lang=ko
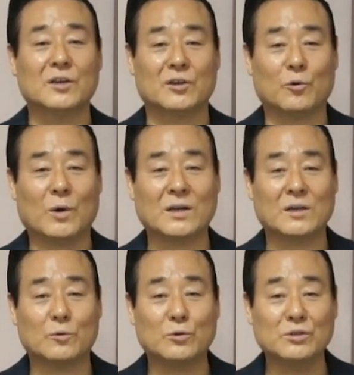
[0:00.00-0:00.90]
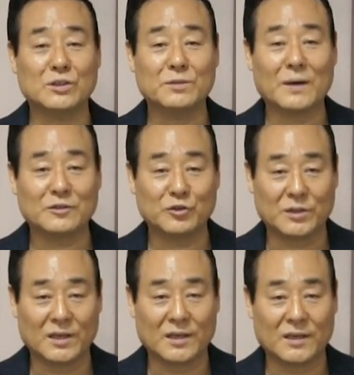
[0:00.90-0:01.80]
여호와께 온전히
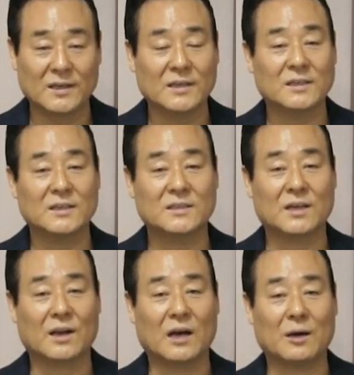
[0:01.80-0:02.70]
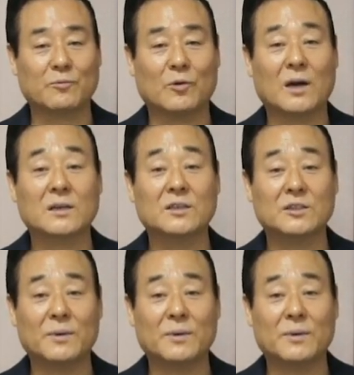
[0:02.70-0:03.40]
바치되 기생 나압과 그